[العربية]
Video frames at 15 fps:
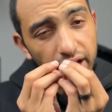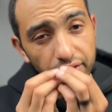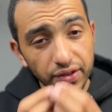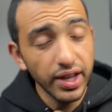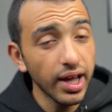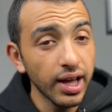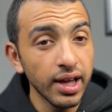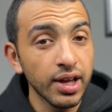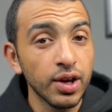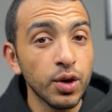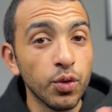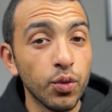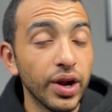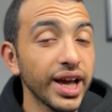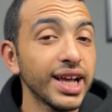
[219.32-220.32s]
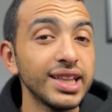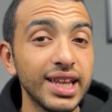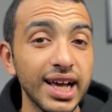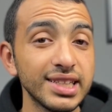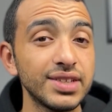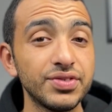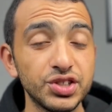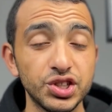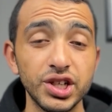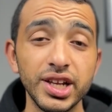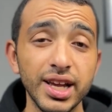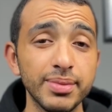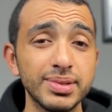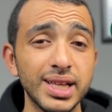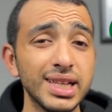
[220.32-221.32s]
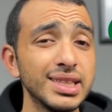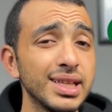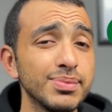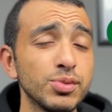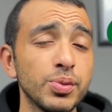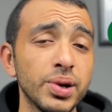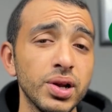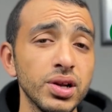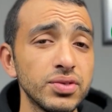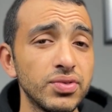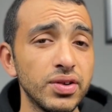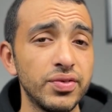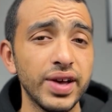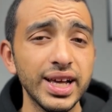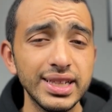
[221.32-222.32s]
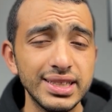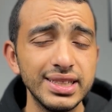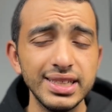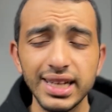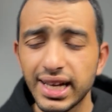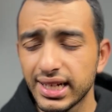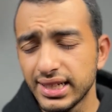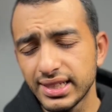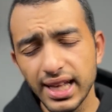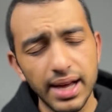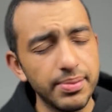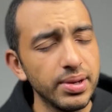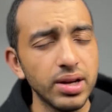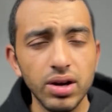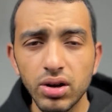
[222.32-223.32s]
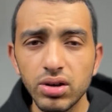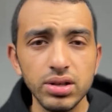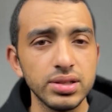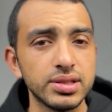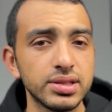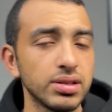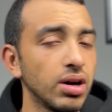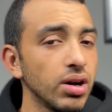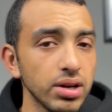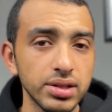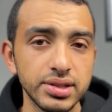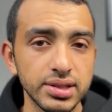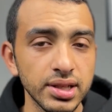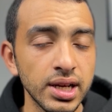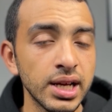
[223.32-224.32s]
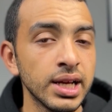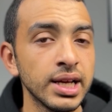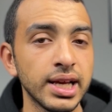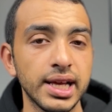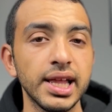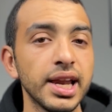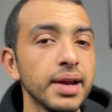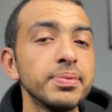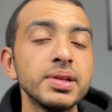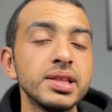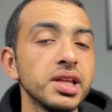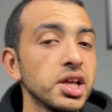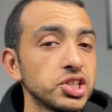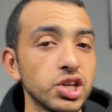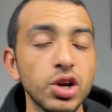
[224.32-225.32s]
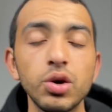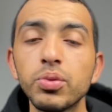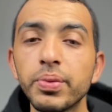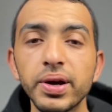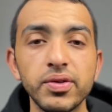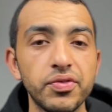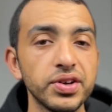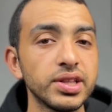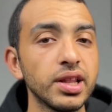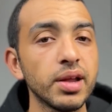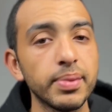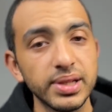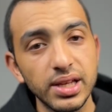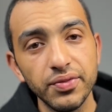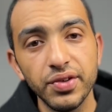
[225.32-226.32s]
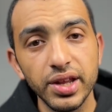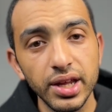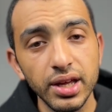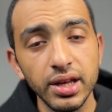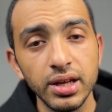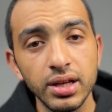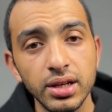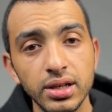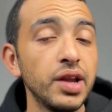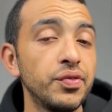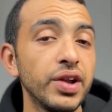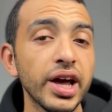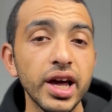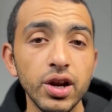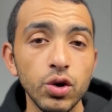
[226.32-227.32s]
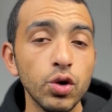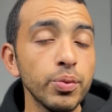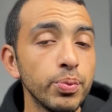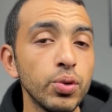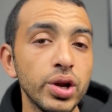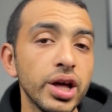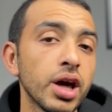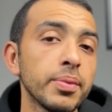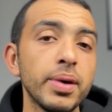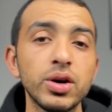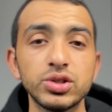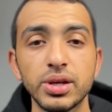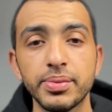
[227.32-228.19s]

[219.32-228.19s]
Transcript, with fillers: وتنجح فيها ولكن للأسف الشركة بتقدم موبايلات في الفئات دي يعني تعبانة خالص خالص يعني انا لفت الدنيا شغال موبايل فئه ال 4000 جنيه يطلع لي في الاخر الاوبو الاي